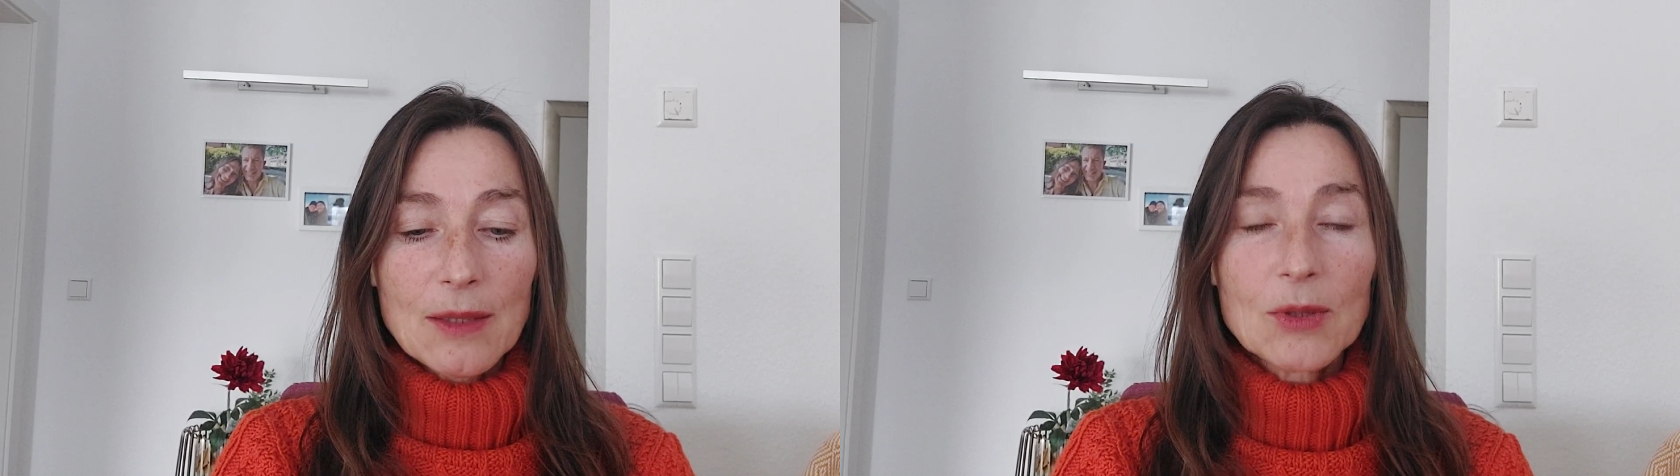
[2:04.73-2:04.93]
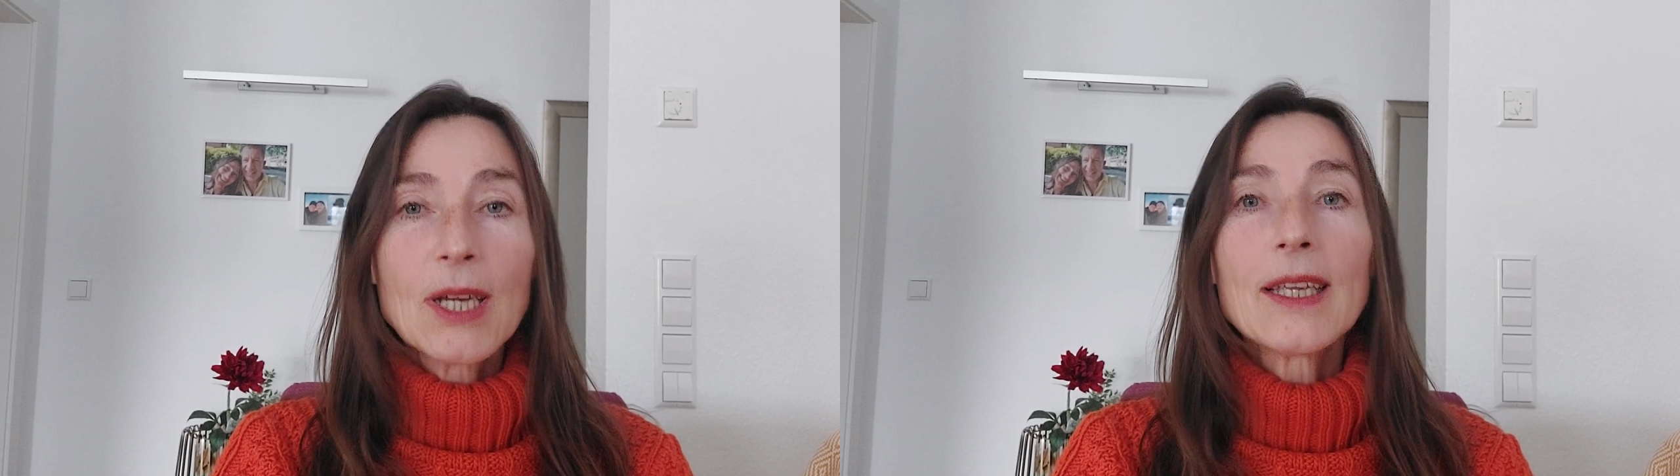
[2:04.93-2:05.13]

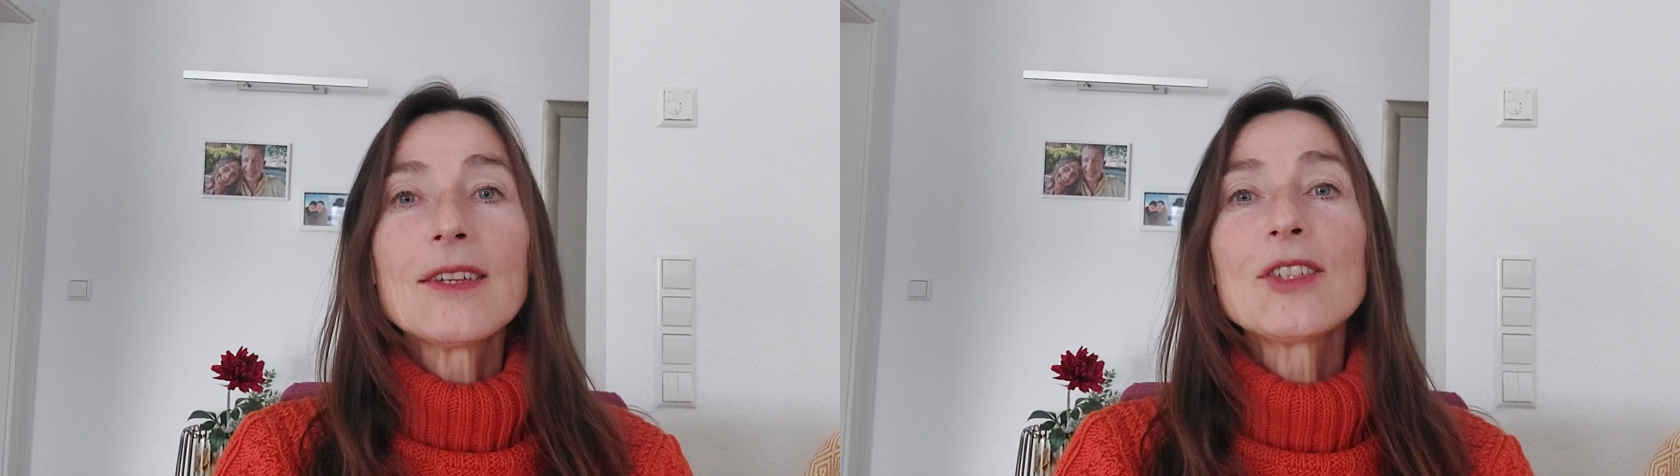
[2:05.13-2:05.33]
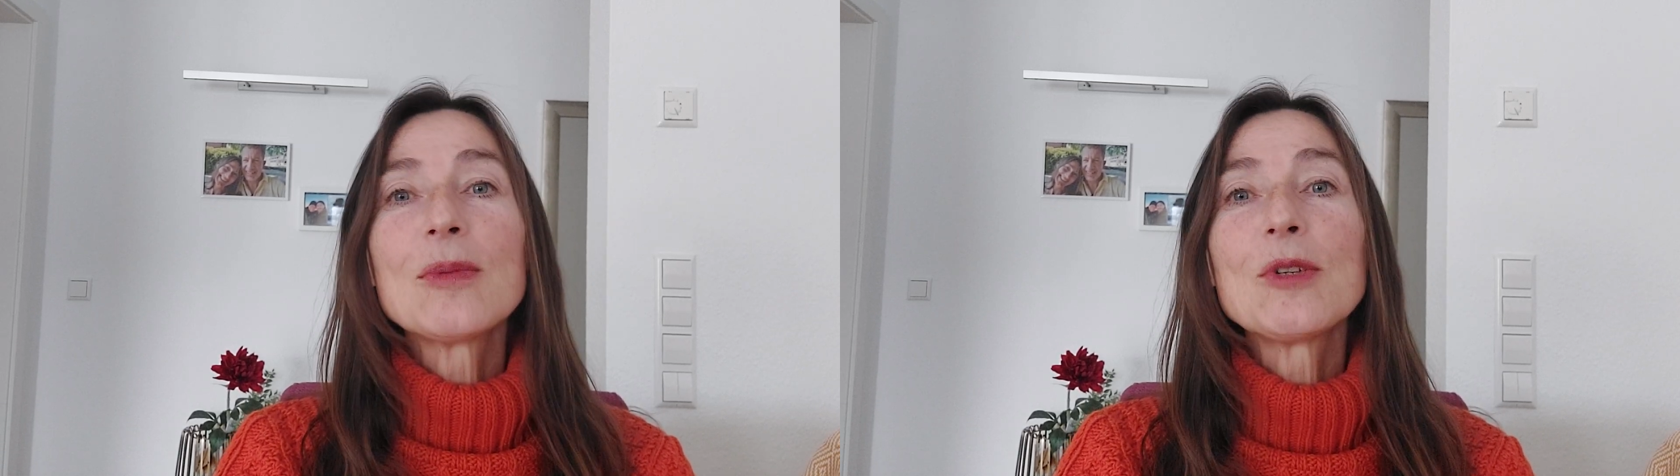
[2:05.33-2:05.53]
und da
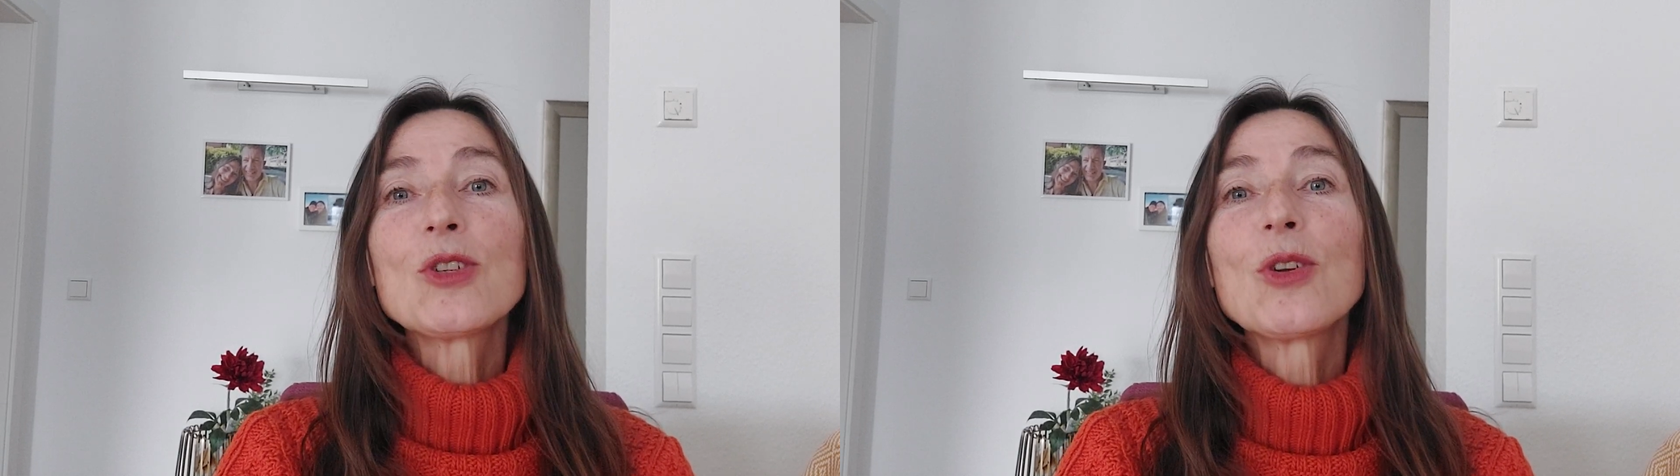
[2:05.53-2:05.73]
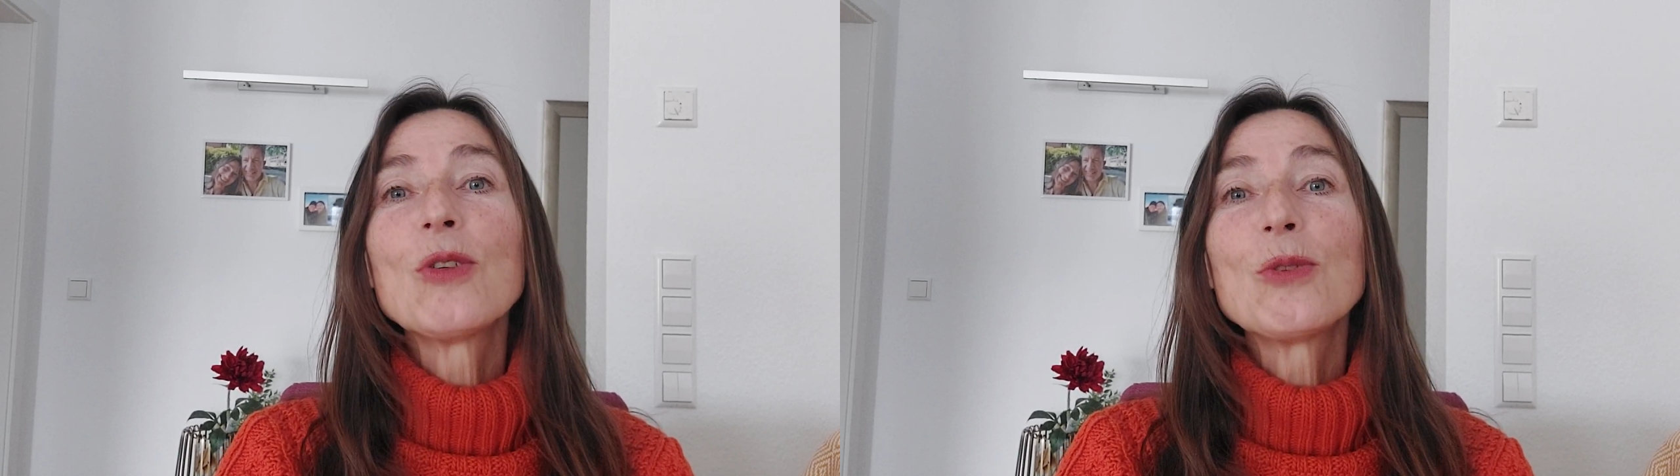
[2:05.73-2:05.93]
geht es nämlich schon